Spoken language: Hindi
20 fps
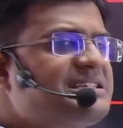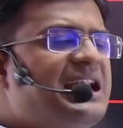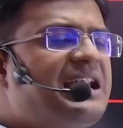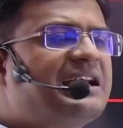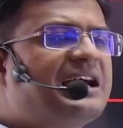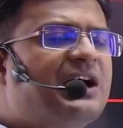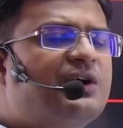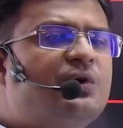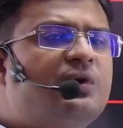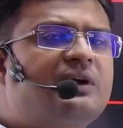
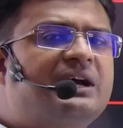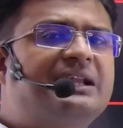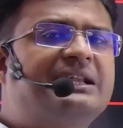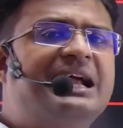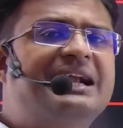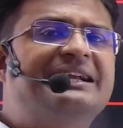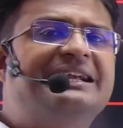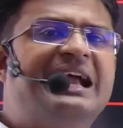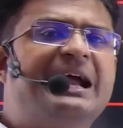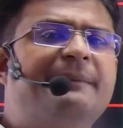का रूल कहता है
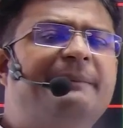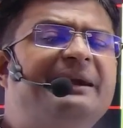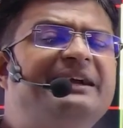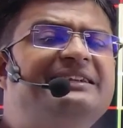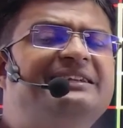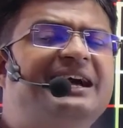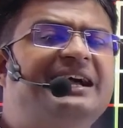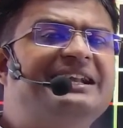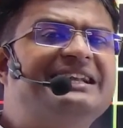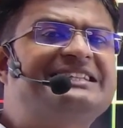डेबिट
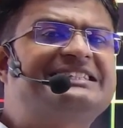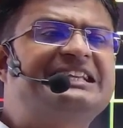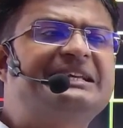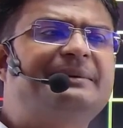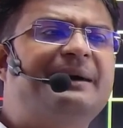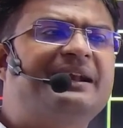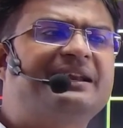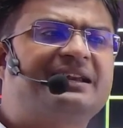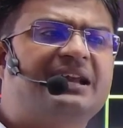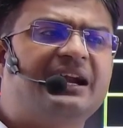द
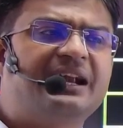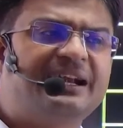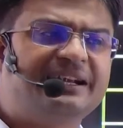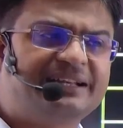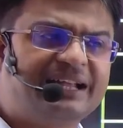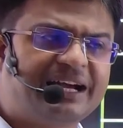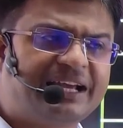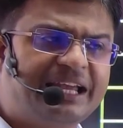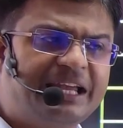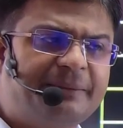रिसीवर क्रेडिट
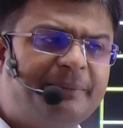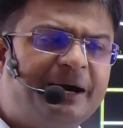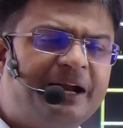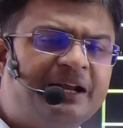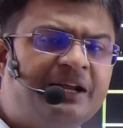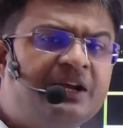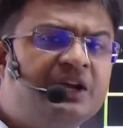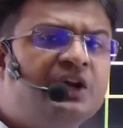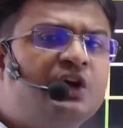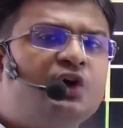द गीवर
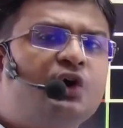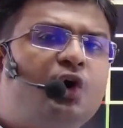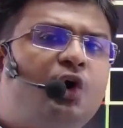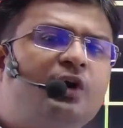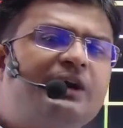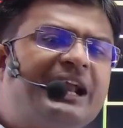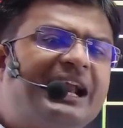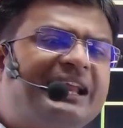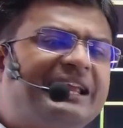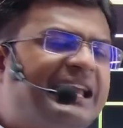
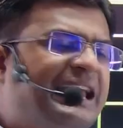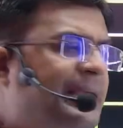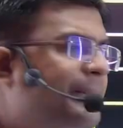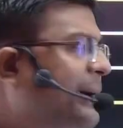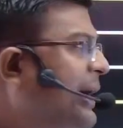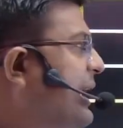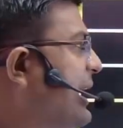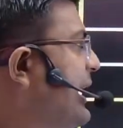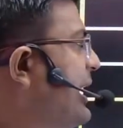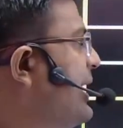ओनर
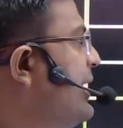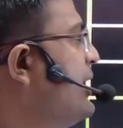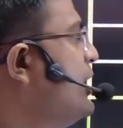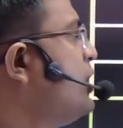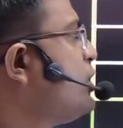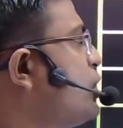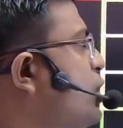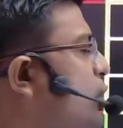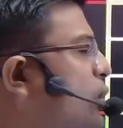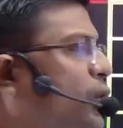गीवर है
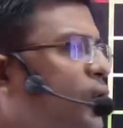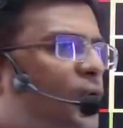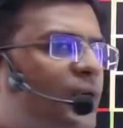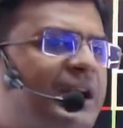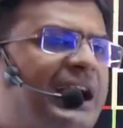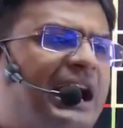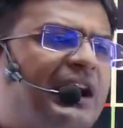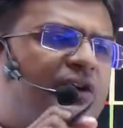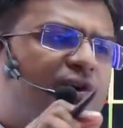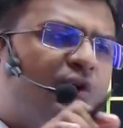तो
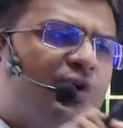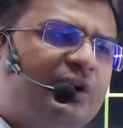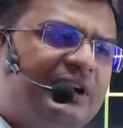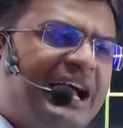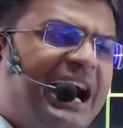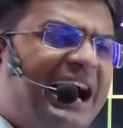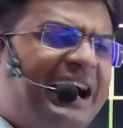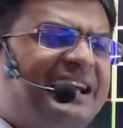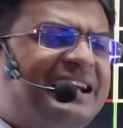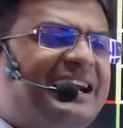ओनर को
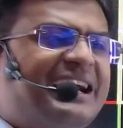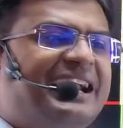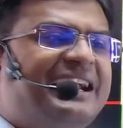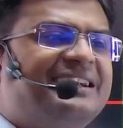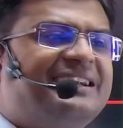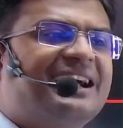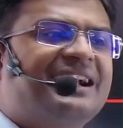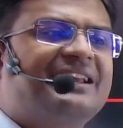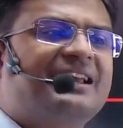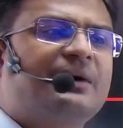ना क्रेडिट
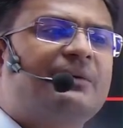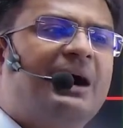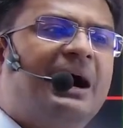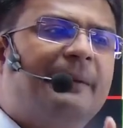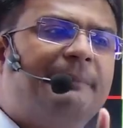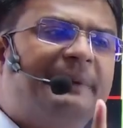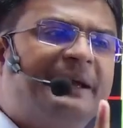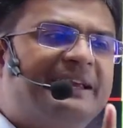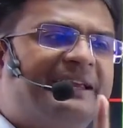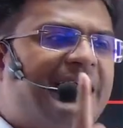करके वहां
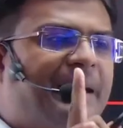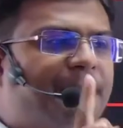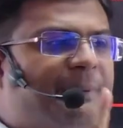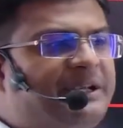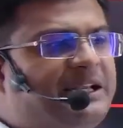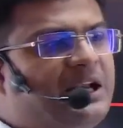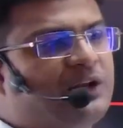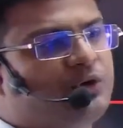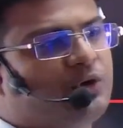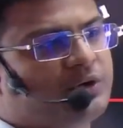पे
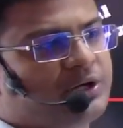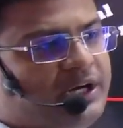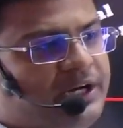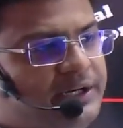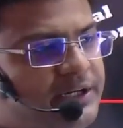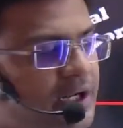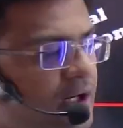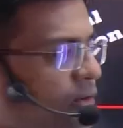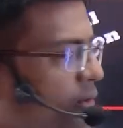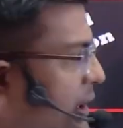कैपिटल को
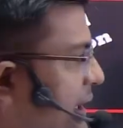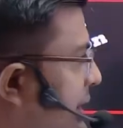क्रेडिट करोगे